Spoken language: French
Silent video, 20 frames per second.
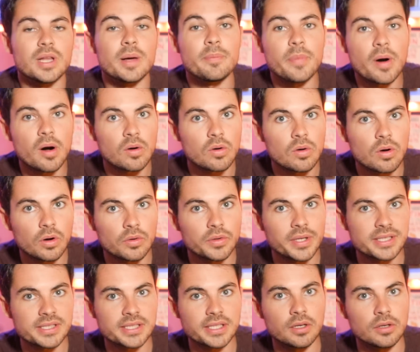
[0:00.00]
on n'a pas encore une
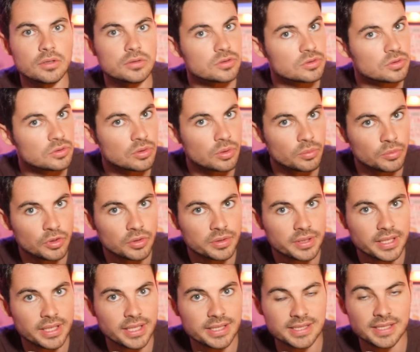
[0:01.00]
assez grosse
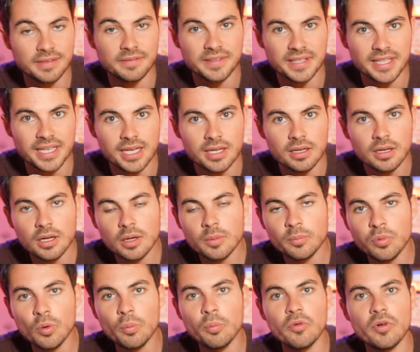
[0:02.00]
communauté assez fidèle
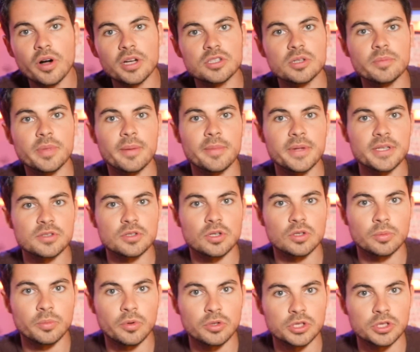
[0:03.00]
pour pouvoir se permettre ce genre de